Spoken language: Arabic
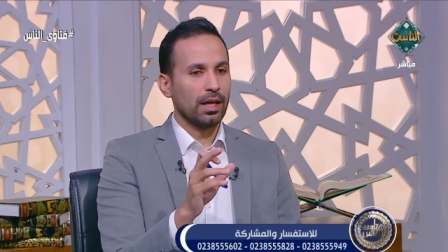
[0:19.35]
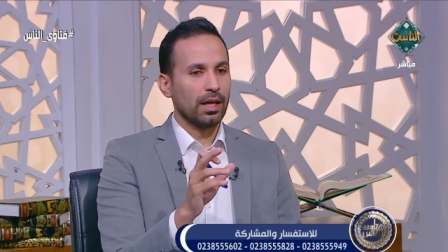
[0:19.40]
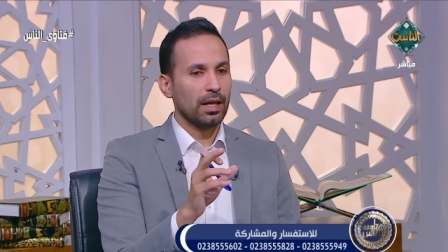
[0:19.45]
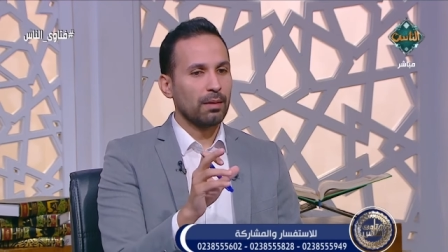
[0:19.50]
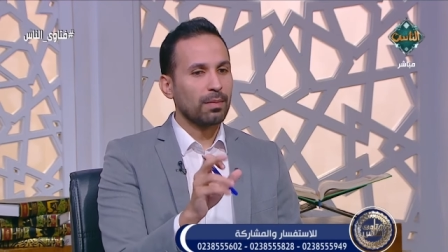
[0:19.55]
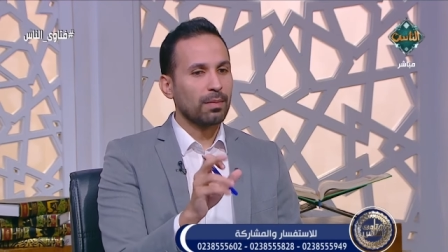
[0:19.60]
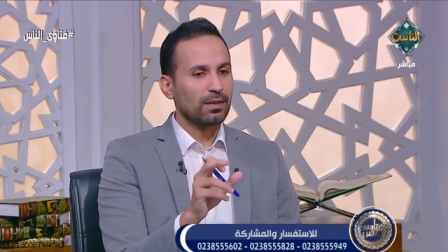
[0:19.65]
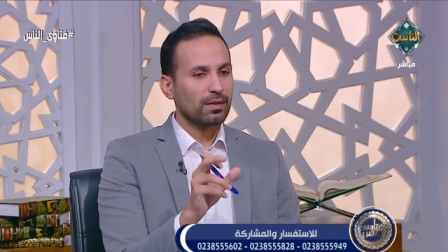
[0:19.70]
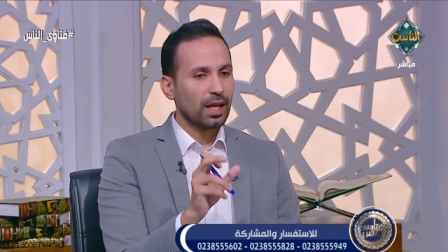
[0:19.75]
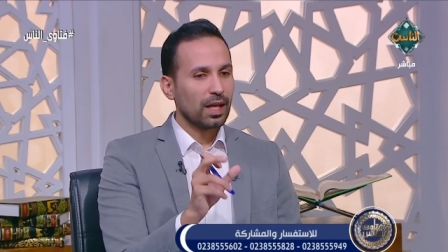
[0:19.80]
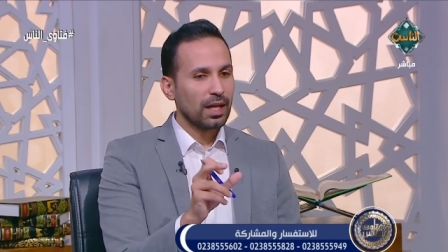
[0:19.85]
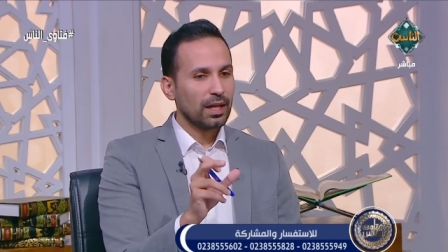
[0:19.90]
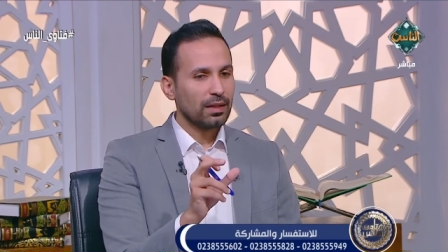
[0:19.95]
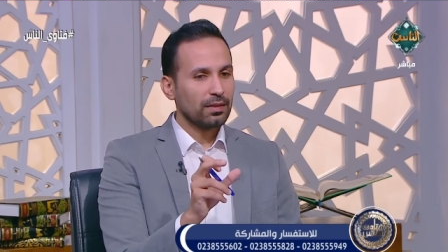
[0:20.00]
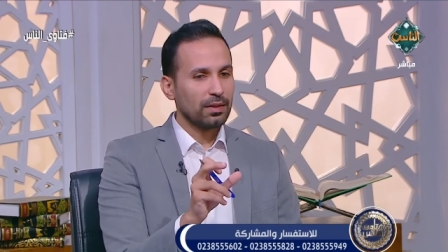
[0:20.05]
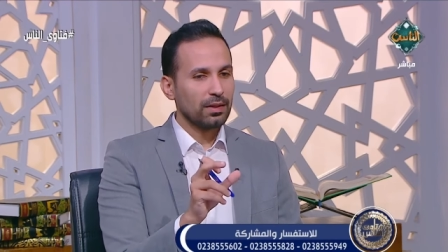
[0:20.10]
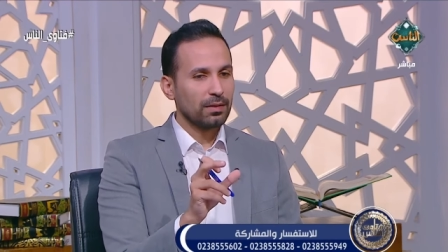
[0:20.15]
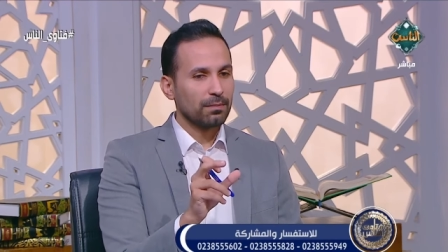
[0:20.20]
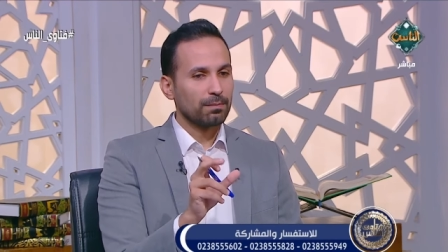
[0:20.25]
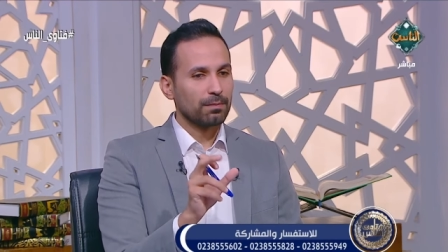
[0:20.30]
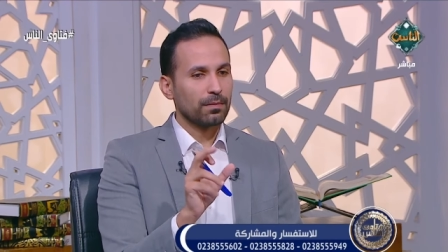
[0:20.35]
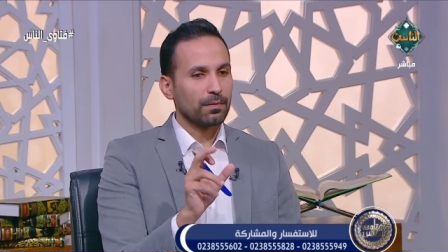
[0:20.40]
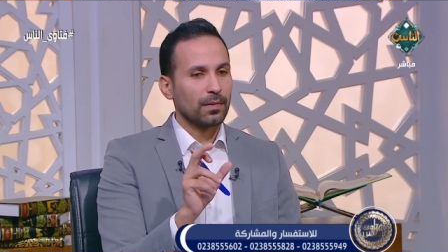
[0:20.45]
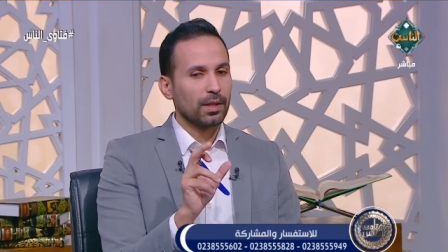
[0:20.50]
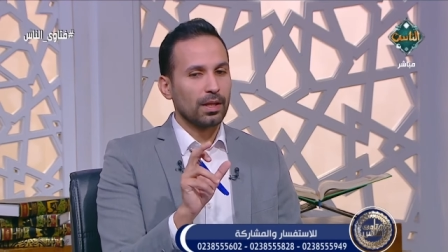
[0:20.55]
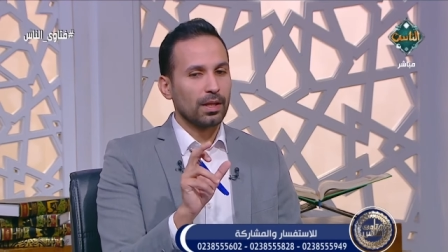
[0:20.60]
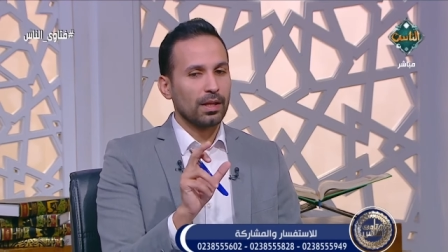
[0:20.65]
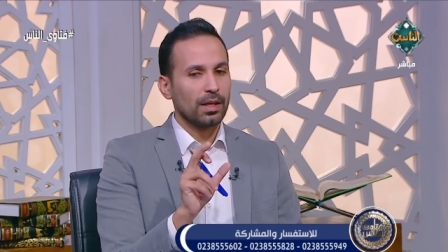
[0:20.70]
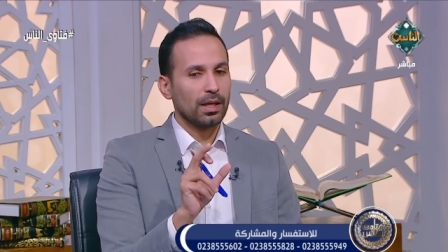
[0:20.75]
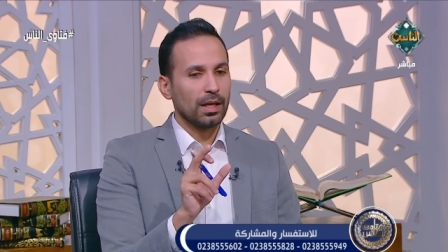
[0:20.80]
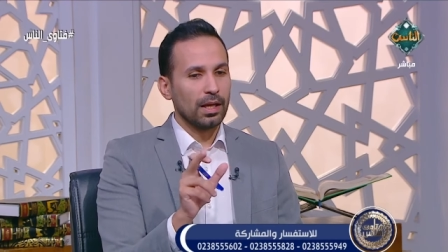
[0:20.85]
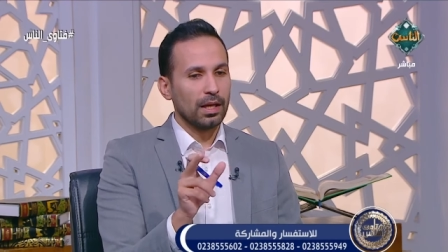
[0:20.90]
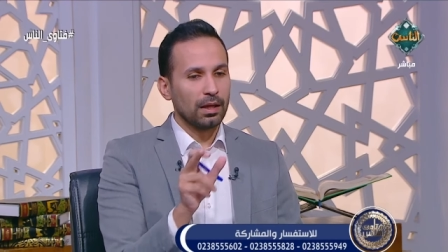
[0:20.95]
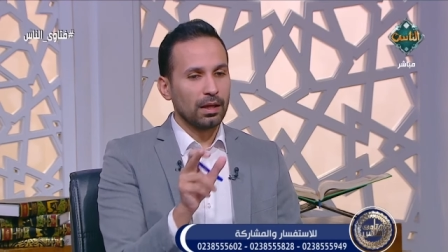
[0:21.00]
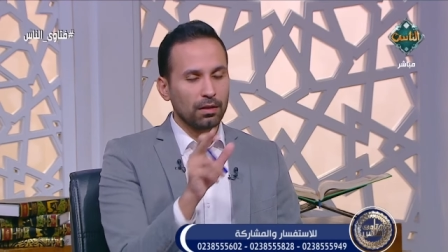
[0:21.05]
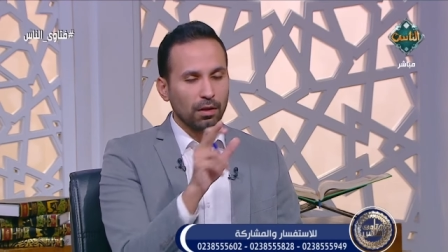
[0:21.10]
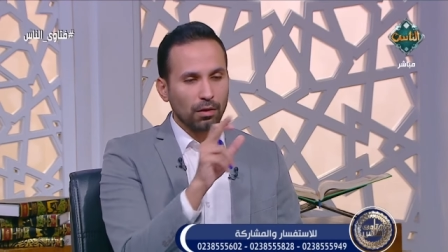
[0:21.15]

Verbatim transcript: المساله دي ايه